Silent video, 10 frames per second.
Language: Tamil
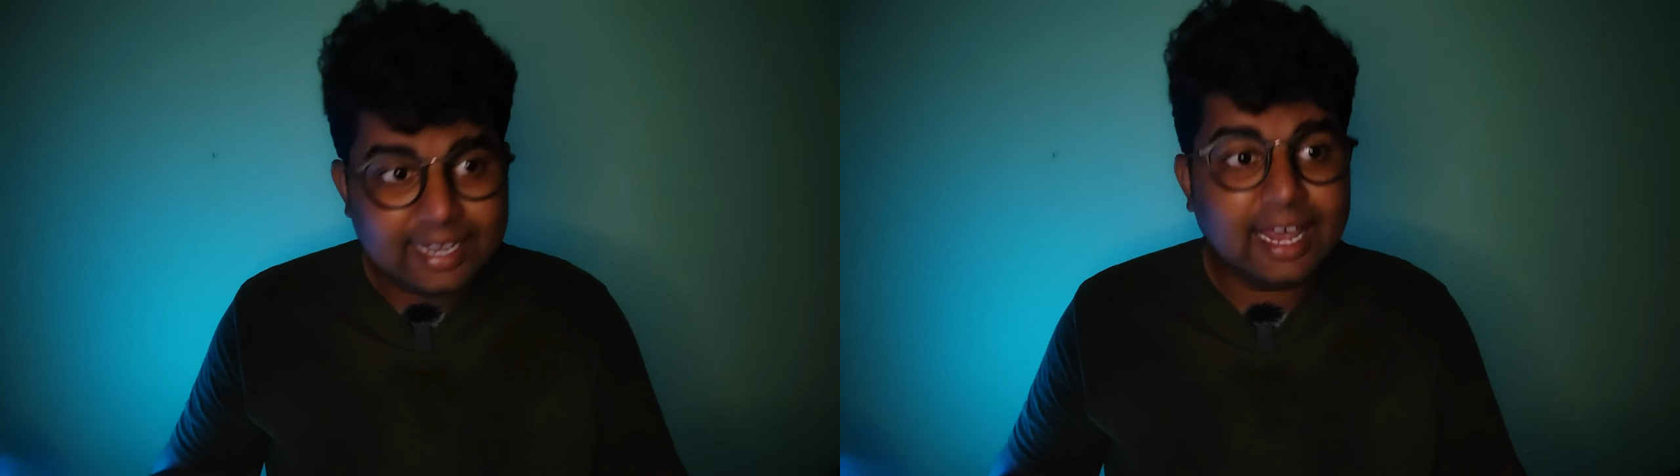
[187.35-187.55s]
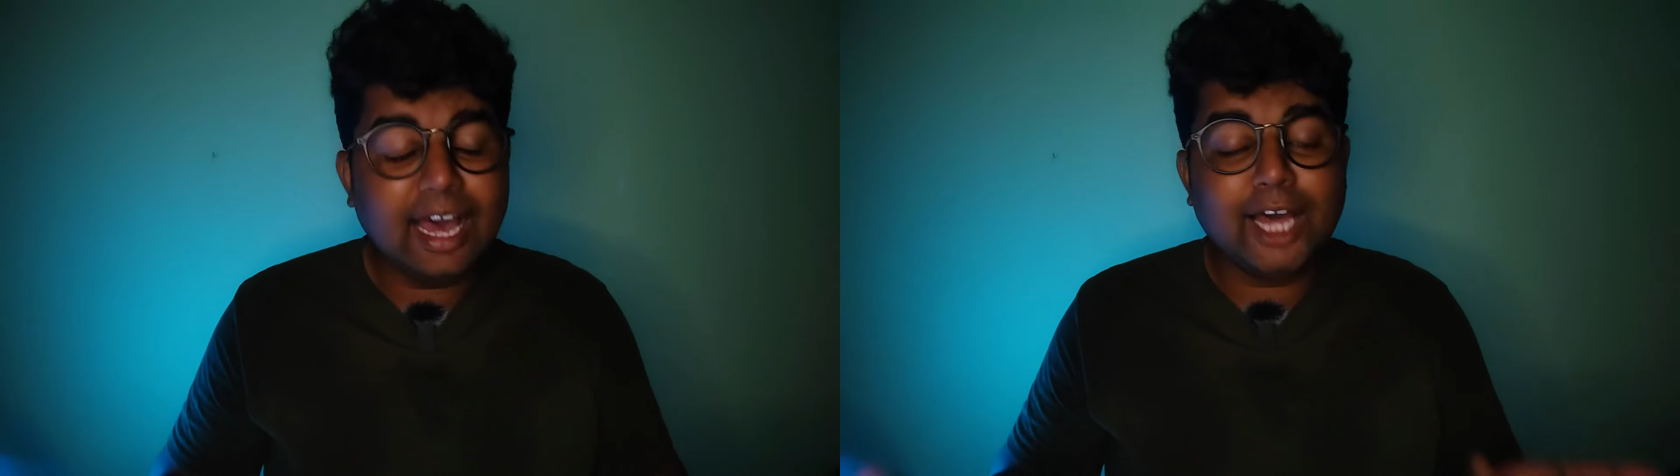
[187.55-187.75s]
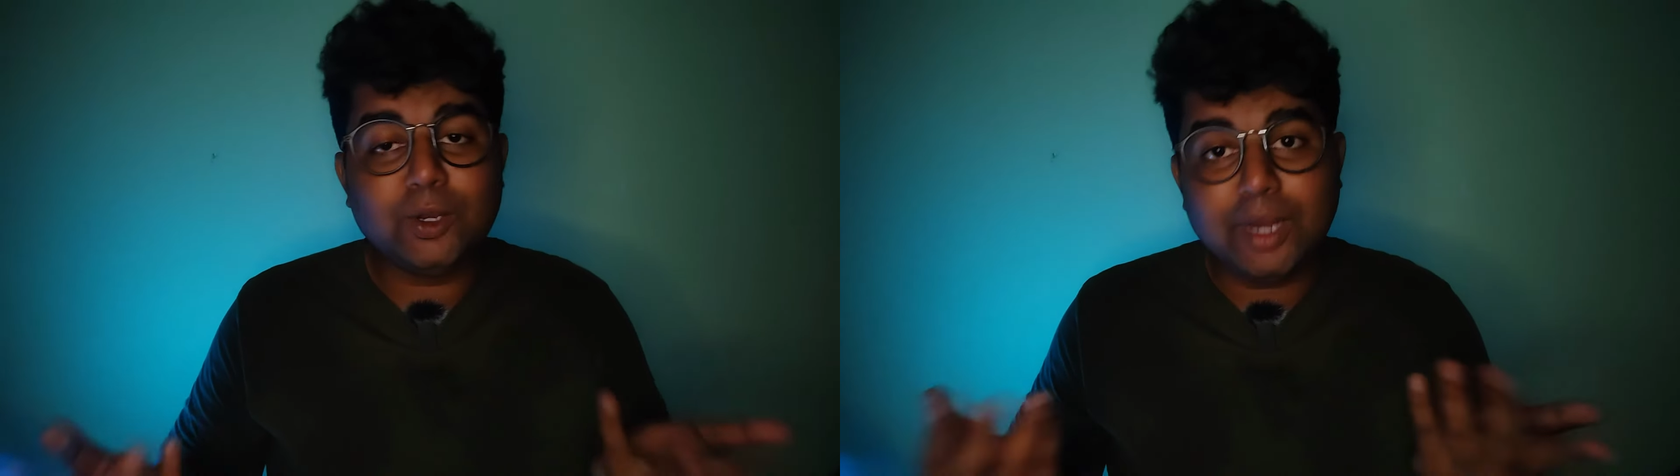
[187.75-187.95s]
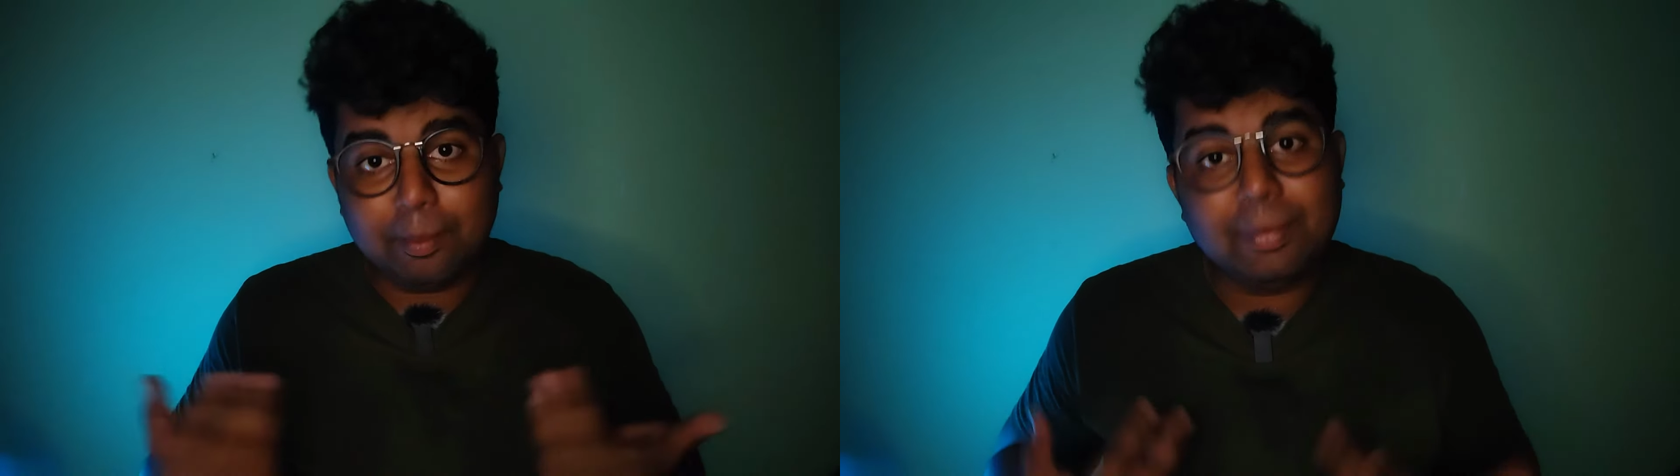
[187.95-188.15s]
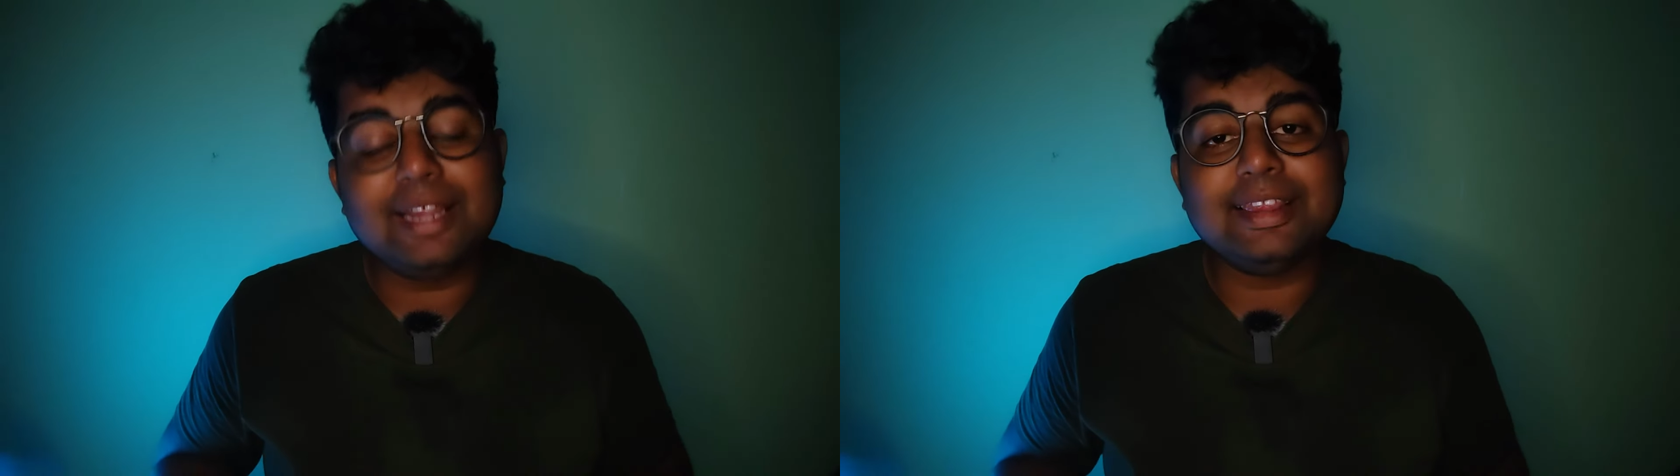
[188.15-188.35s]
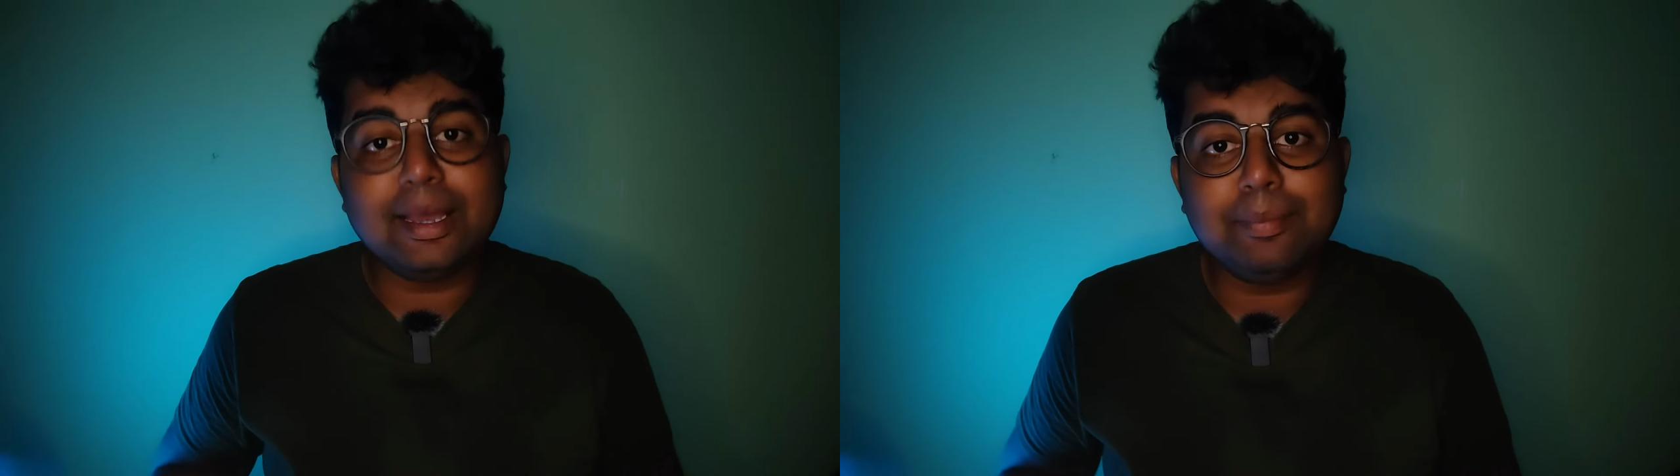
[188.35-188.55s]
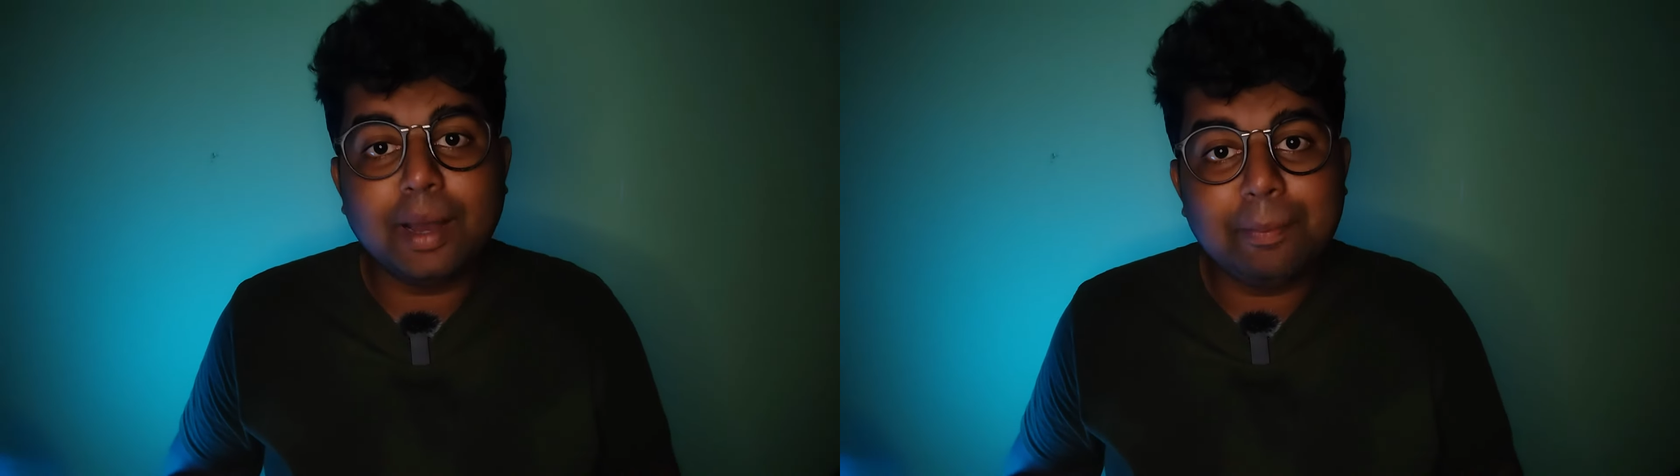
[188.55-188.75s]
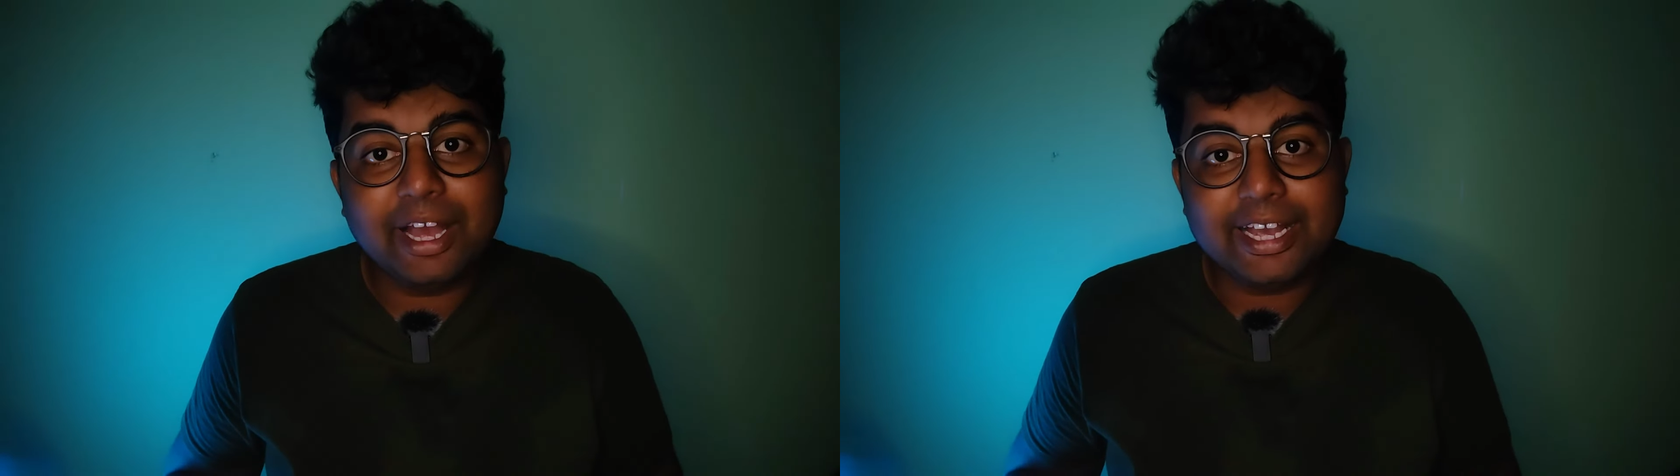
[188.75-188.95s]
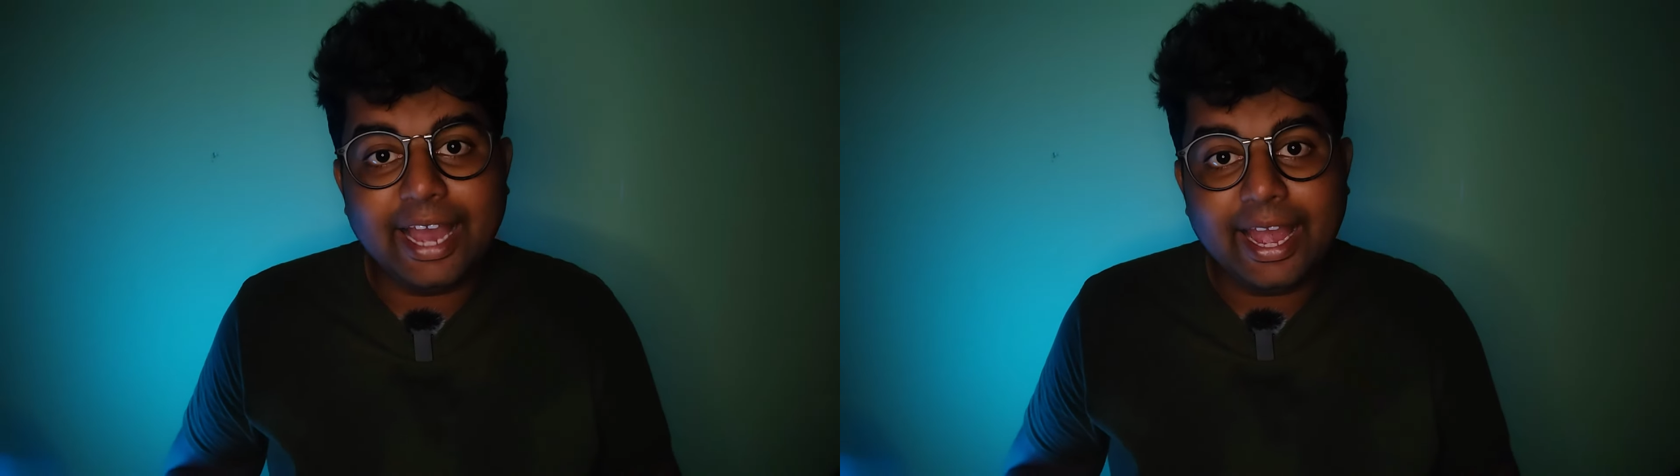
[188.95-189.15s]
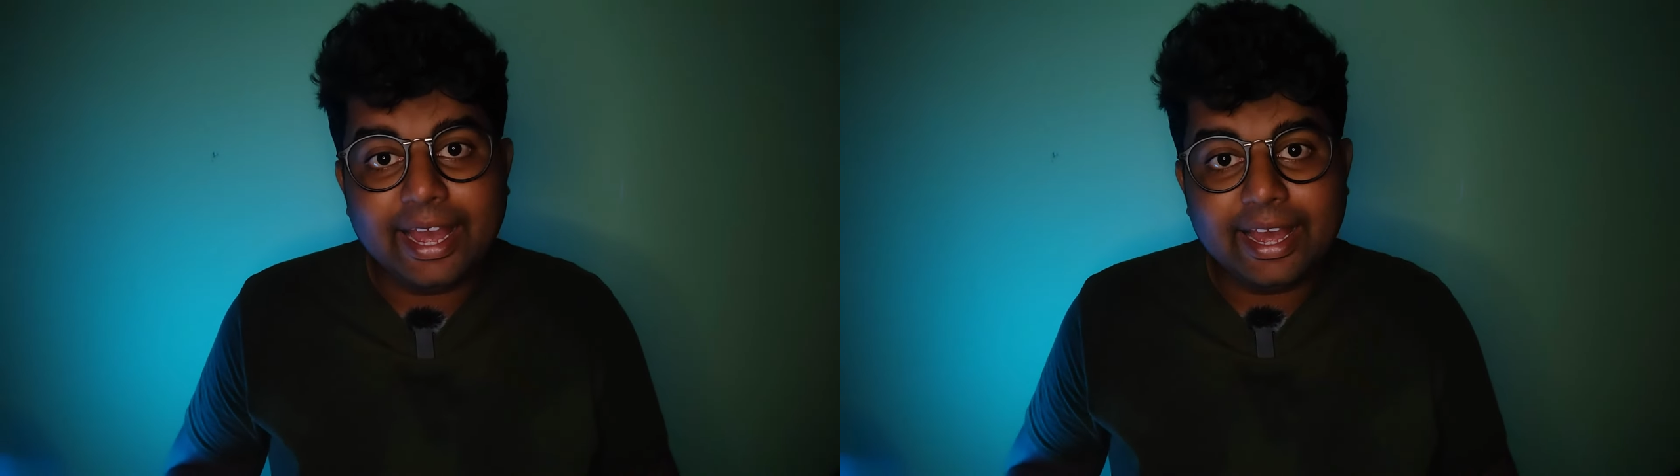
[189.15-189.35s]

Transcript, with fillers: எல்லாரும் நம்மளை தான் பார்ப்பாங்க